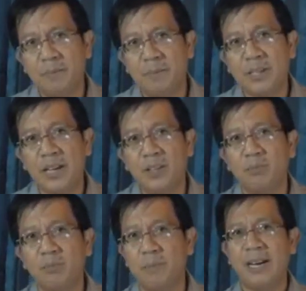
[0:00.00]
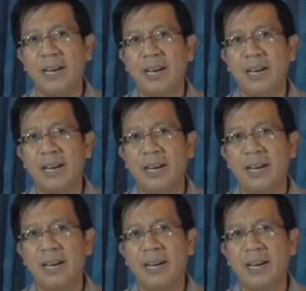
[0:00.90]
masyadong mabigat itong
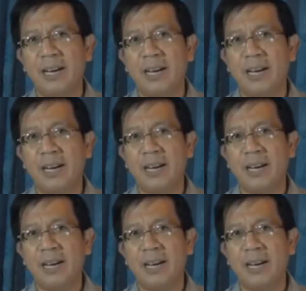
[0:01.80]
dinaranas natin.